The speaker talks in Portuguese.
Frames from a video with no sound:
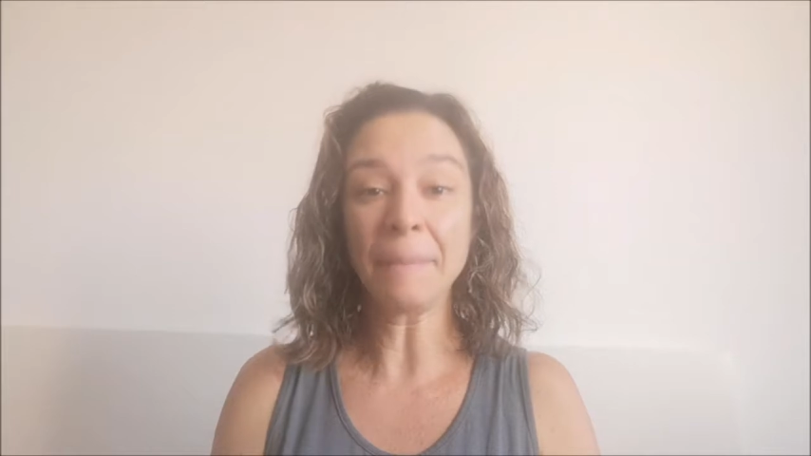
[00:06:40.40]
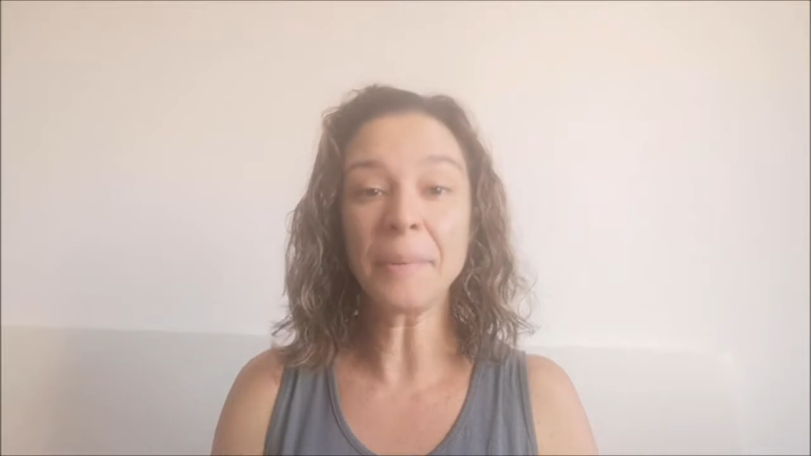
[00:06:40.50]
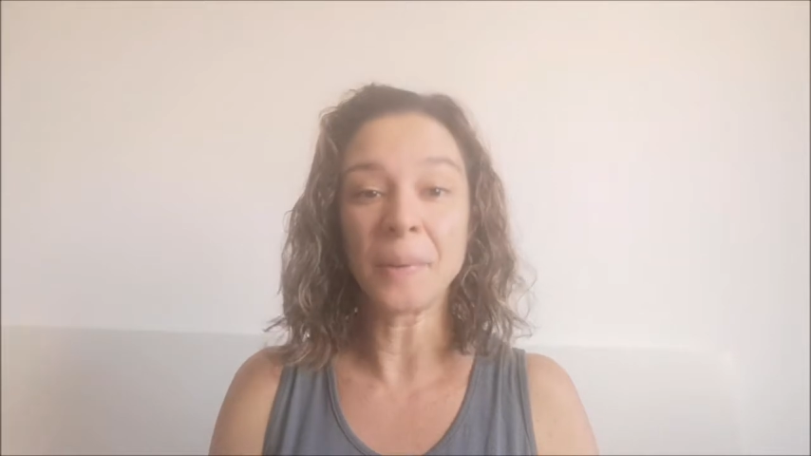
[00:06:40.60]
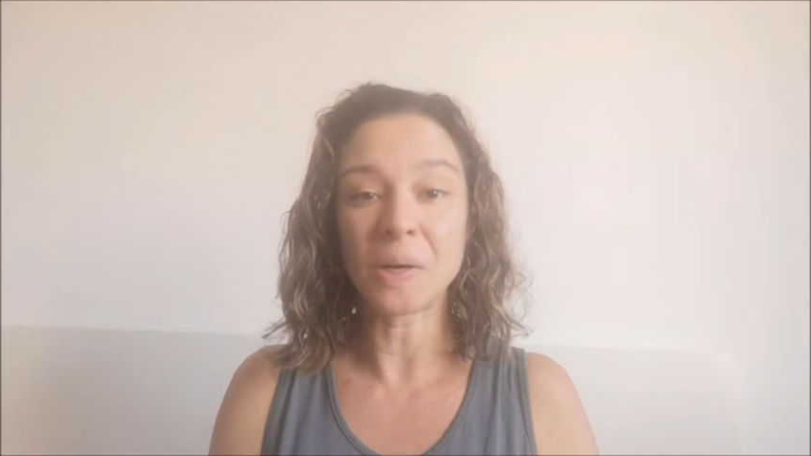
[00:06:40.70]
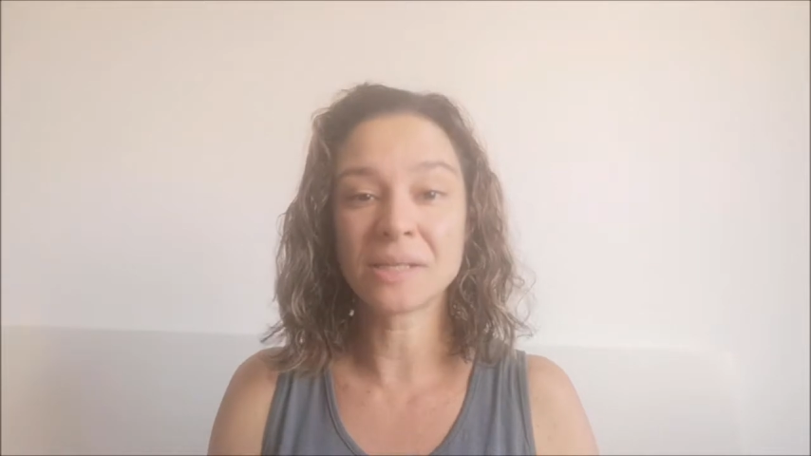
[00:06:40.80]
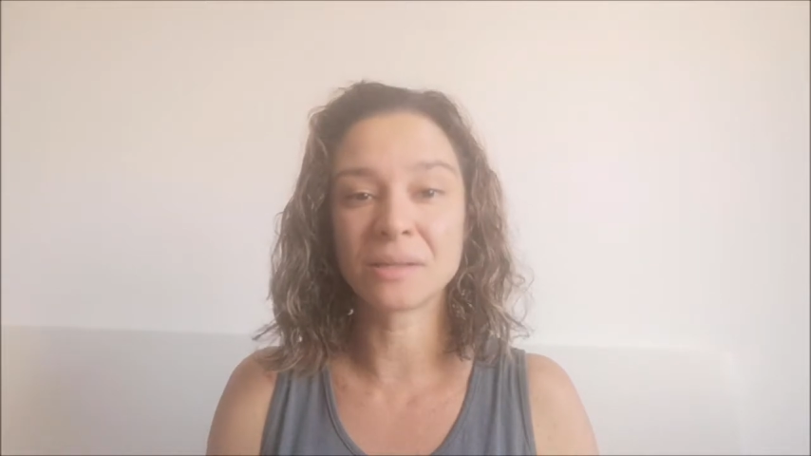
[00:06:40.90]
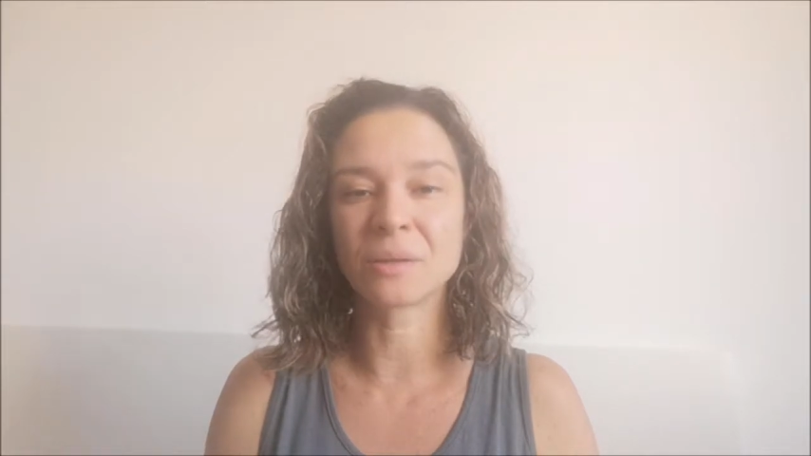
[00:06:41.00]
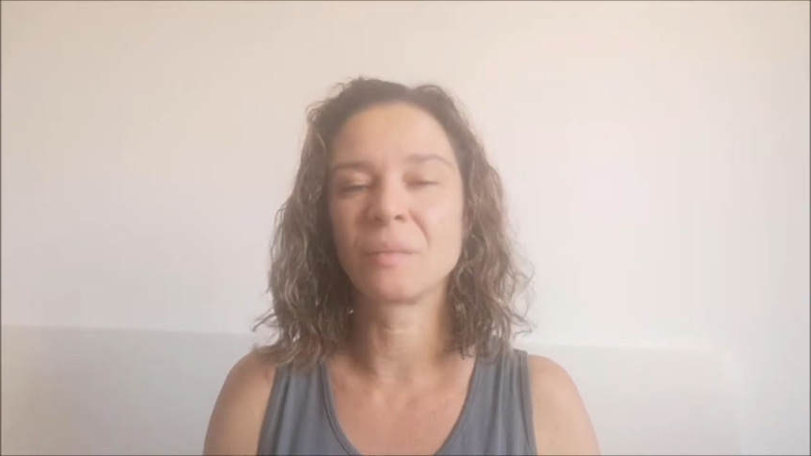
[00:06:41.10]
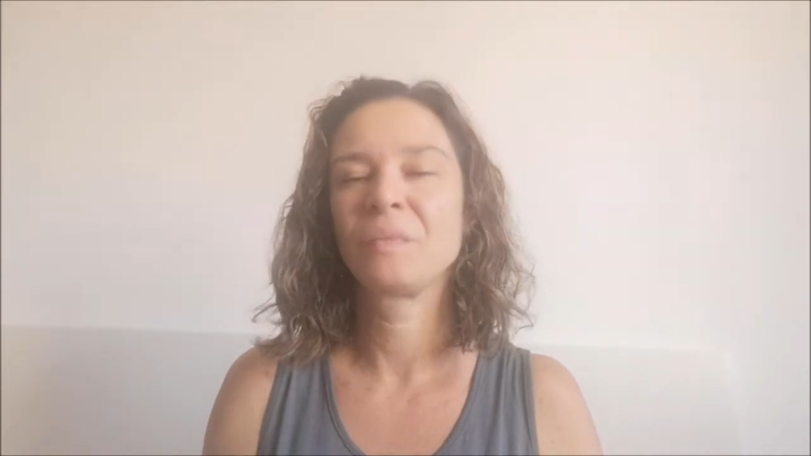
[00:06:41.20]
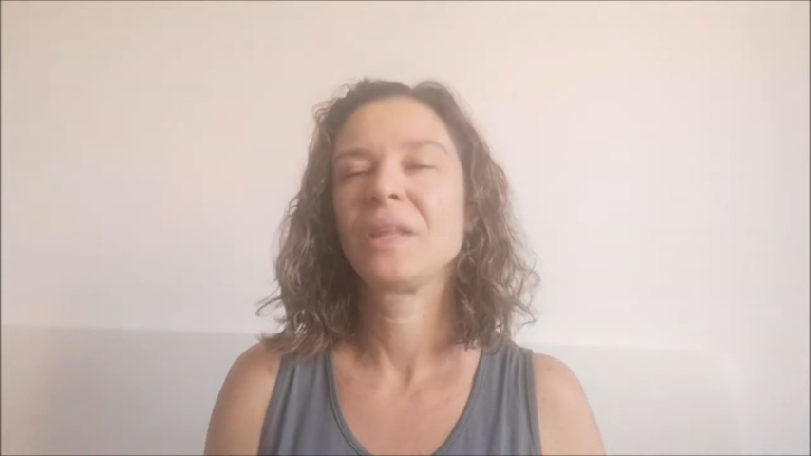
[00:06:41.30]
A
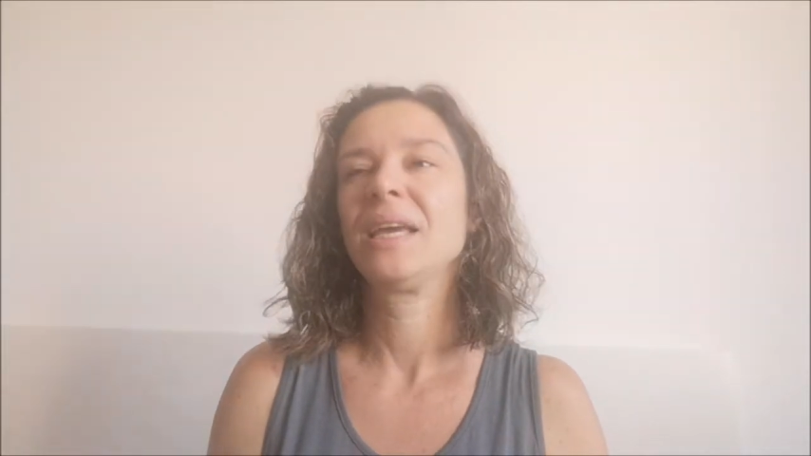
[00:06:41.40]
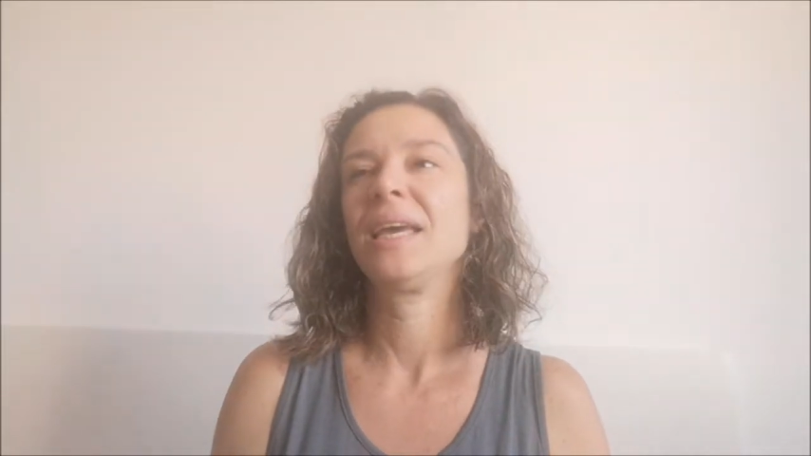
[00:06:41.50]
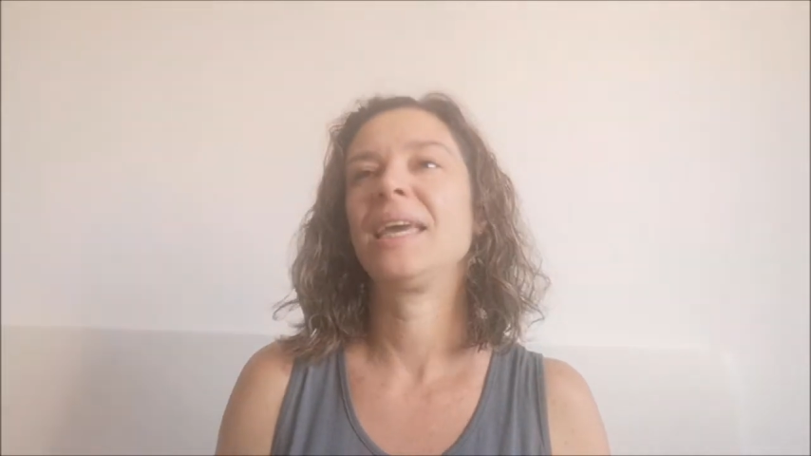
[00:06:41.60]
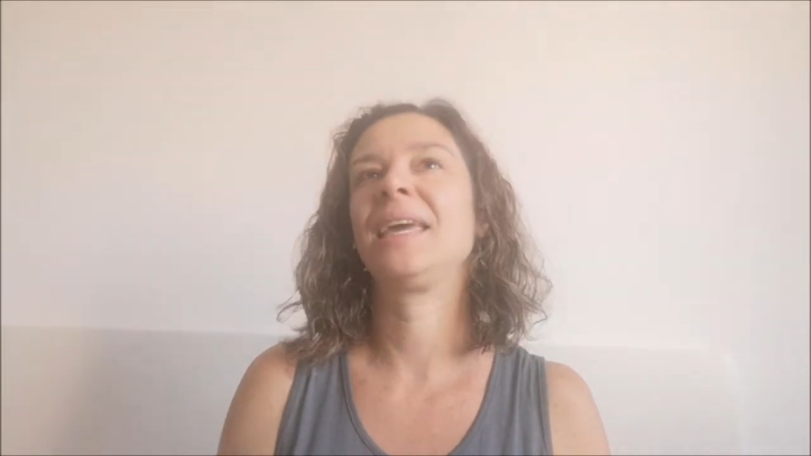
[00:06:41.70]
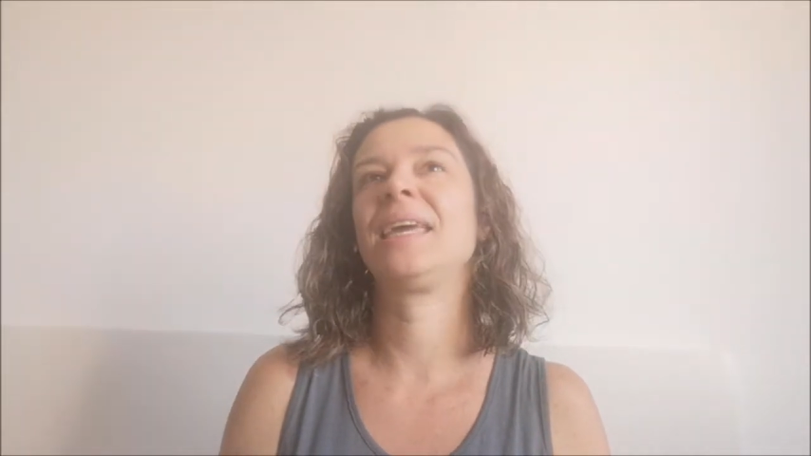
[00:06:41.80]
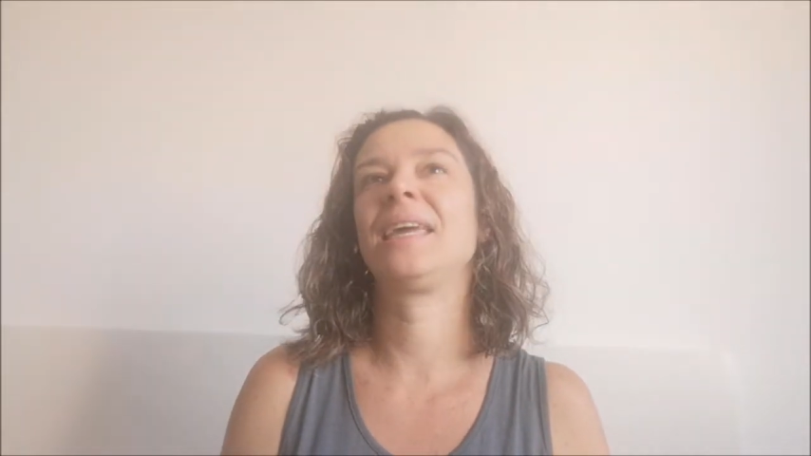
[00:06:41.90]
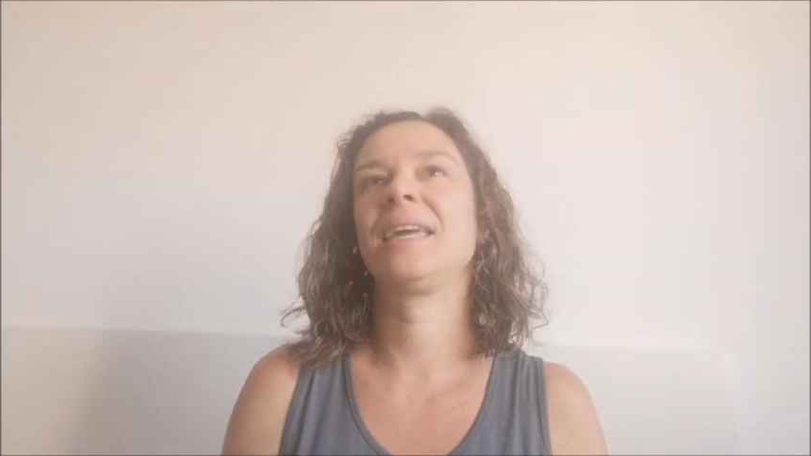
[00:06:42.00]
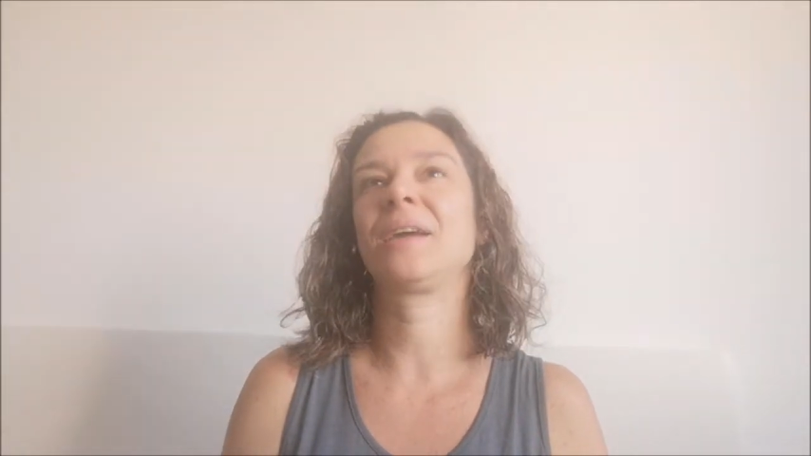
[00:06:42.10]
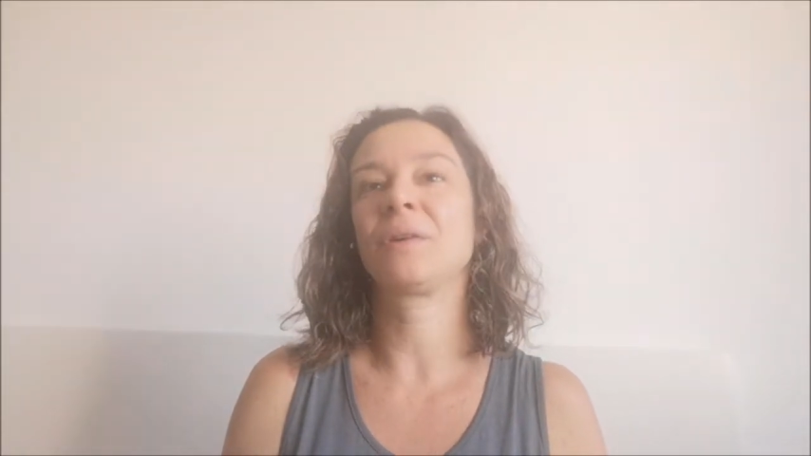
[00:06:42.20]
propósito, é,